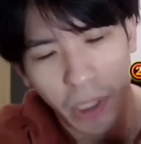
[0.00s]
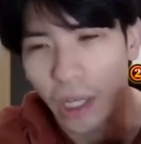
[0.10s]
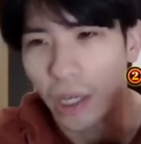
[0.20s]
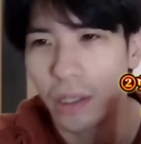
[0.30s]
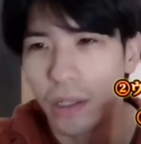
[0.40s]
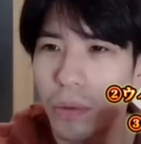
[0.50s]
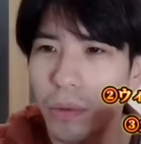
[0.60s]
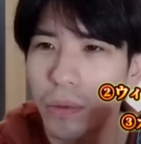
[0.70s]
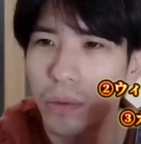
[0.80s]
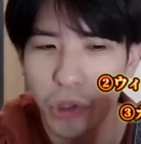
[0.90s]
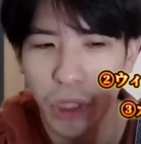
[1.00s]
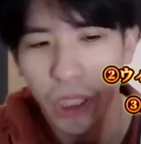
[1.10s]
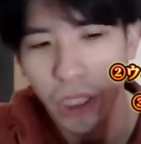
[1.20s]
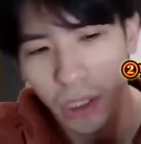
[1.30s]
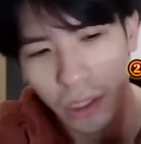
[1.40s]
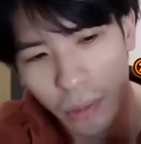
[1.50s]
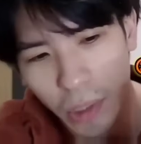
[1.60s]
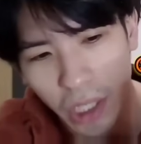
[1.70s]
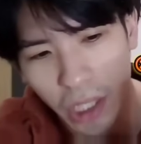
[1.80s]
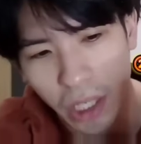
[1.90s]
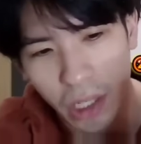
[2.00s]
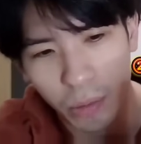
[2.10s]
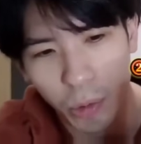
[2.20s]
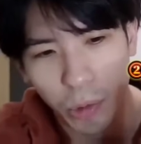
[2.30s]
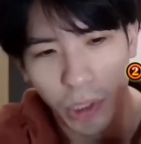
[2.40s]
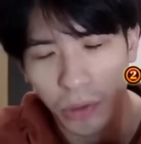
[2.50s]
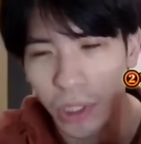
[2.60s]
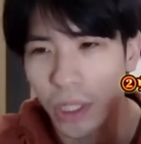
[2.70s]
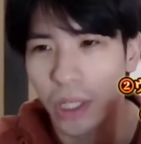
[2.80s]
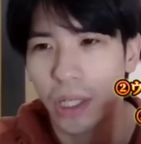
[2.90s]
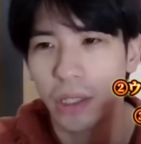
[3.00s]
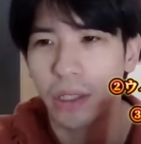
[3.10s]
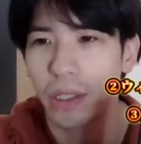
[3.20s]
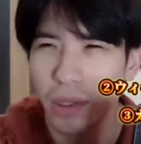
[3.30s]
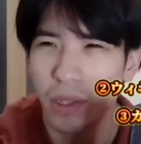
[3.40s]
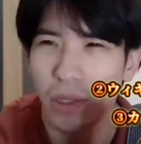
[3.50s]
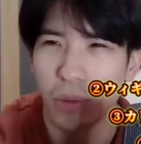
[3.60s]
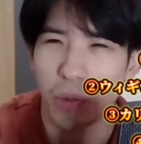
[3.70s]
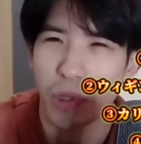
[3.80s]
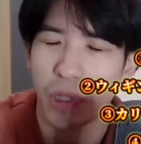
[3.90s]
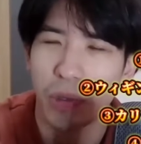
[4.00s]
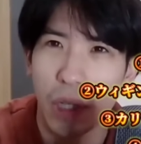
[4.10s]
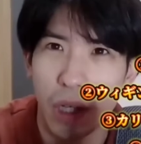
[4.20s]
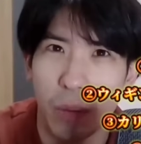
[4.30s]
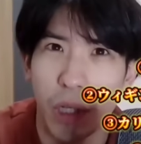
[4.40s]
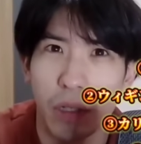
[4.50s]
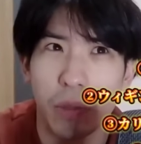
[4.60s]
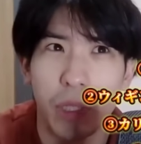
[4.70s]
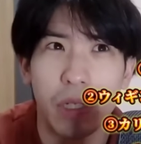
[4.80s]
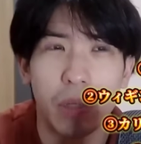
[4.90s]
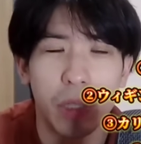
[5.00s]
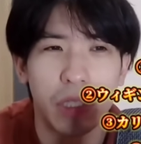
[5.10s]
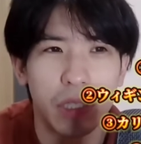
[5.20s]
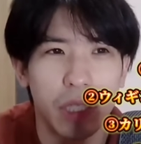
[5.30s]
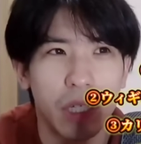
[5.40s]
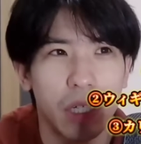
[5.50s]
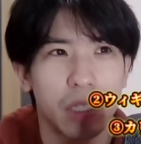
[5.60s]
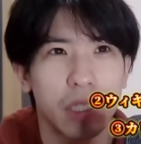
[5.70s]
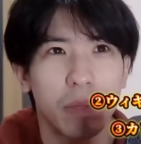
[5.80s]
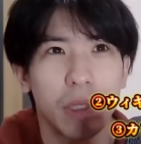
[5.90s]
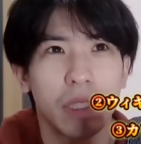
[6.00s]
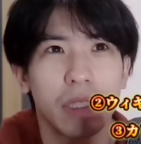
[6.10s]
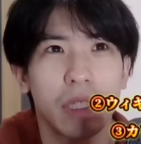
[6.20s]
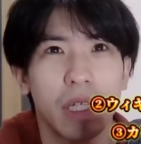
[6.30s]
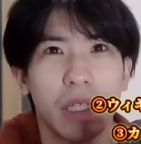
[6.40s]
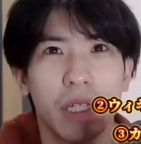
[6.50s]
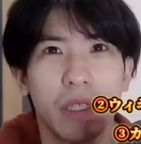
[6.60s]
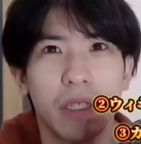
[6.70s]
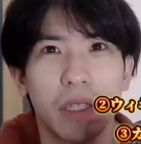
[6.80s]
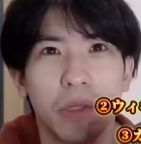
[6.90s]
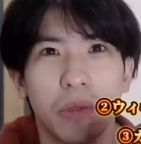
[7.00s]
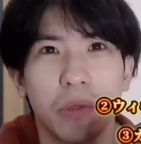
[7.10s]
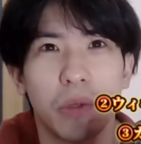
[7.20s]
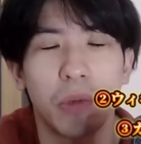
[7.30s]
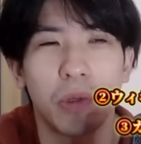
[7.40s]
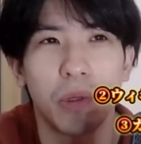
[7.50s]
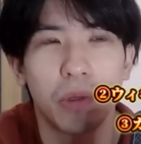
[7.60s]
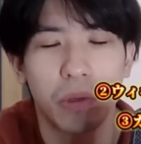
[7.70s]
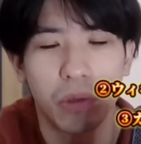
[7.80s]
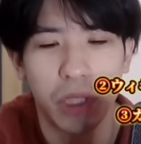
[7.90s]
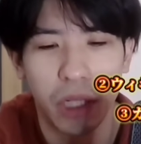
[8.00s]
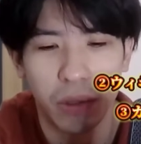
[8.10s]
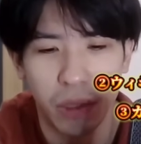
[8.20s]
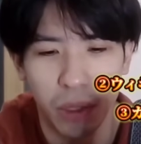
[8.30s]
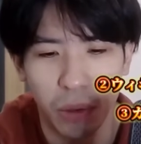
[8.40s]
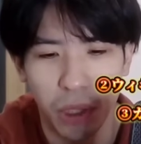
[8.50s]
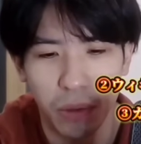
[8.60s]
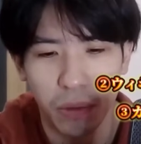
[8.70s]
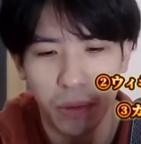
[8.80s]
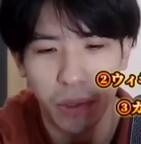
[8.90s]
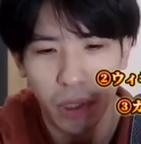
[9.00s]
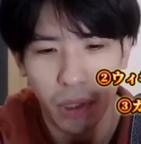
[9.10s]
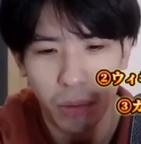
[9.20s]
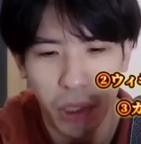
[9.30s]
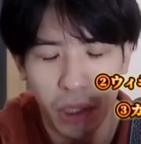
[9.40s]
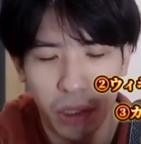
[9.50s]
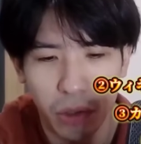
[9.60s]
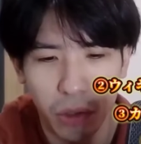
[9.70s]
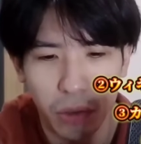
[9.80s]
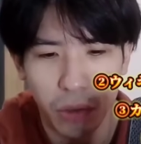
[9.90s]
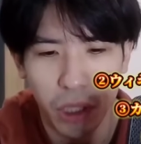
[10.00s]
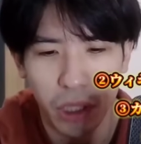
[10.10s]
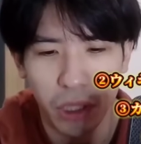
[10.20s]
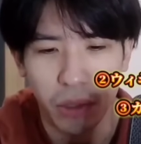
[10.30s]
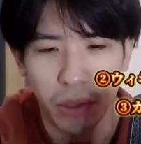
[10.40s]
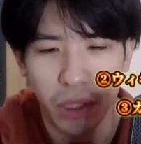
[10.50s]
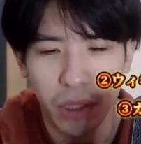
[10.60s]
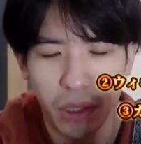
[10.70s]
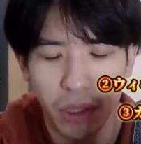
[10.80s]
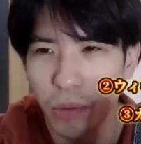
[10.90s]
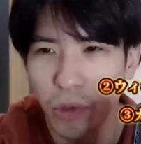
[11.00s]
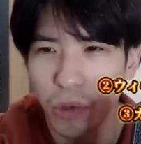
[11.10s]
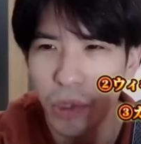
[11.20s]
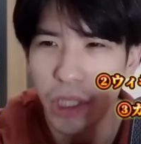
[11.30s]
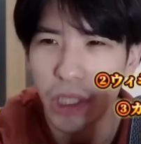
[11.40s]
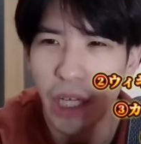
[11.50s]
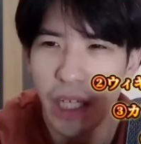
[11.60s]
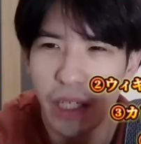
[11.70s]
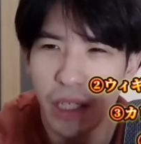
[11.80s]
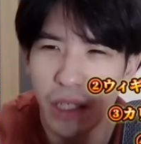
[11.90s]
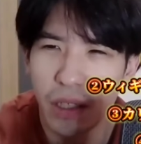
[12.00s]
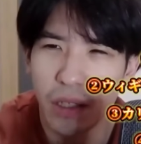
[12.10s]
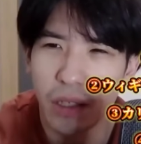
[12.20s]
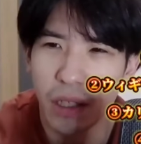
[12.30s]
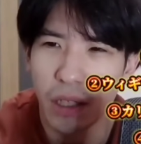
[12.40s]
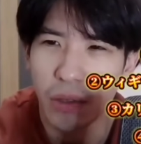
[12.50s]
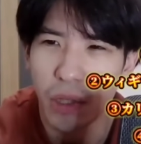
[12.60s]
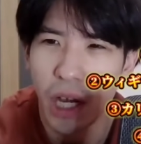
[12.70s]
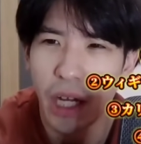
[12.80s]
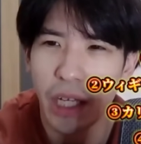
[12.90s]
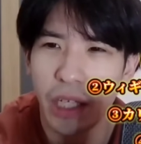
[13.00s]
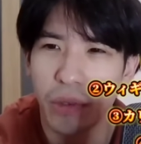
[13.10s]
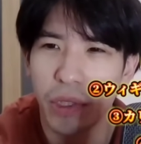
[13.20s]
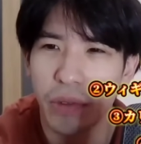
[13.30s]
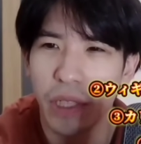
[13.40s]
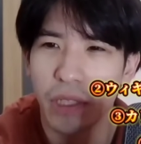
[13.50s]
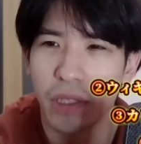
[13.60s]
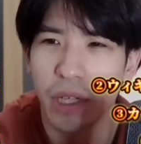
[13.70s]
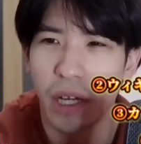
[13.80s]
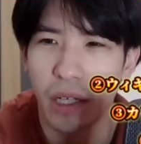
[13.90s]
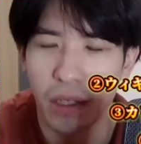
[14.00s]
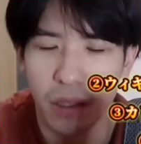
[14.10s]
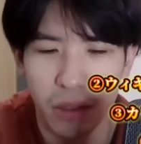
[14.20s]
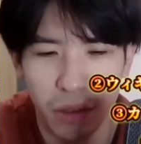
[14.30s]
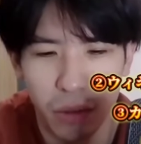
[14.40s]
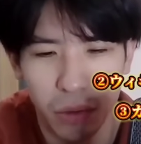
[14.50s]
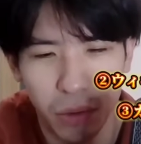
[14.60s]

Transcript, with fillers: まだまだもうちょい頑張んなきゃいけない部分あるんじゃないかな思ってるからまあクミンがめっちゃいいからスタメンで使いたいっていうのも当然あるんだろうけど、まあ、その辺がちょっと気になるねっていうのも特に最近あのカリーのディフェンスが